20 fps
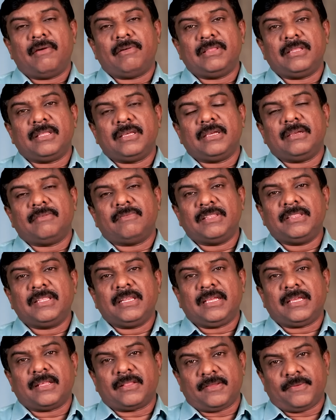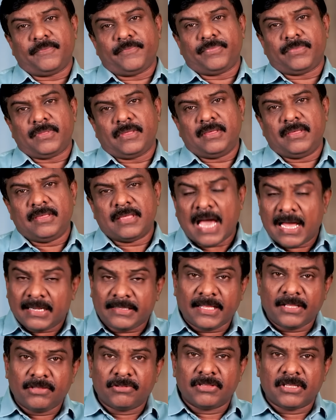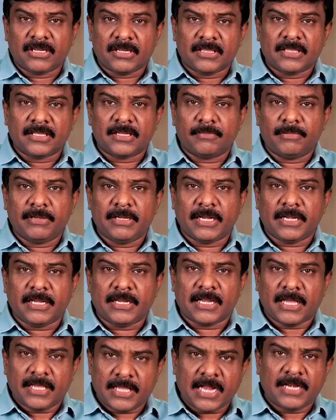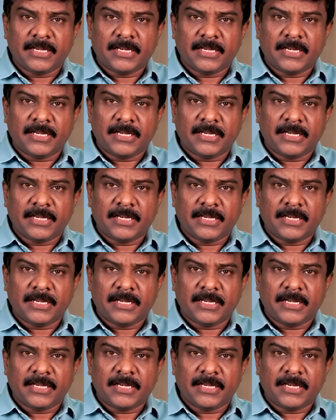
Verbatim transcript: வந்து வந்திருக்கிறது யார் தேர்ந்து வந்திருக்குது அப்படின்னு கேட்டிங்கன்னா